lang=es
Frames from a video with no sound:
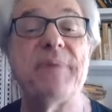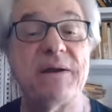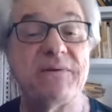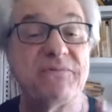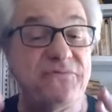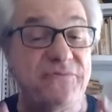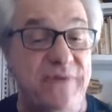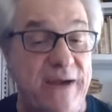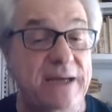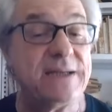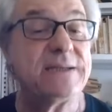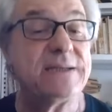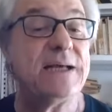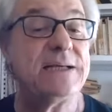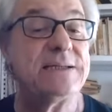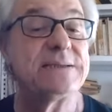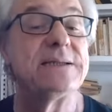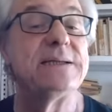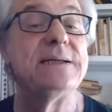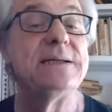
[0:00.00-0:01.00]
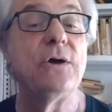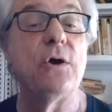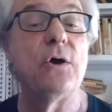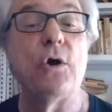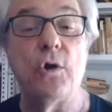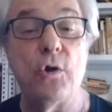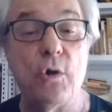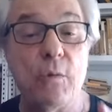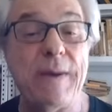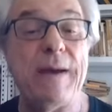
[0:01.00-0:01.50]
perfectas
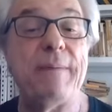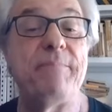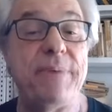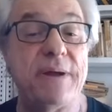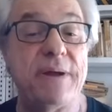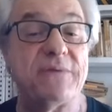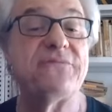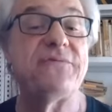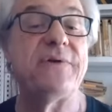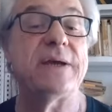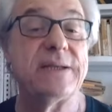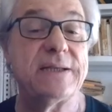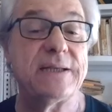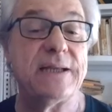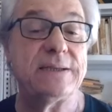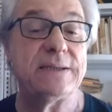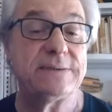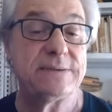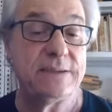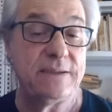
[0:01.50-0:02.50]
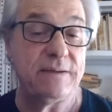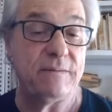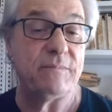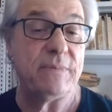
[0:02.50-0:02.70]
o lo más perfectas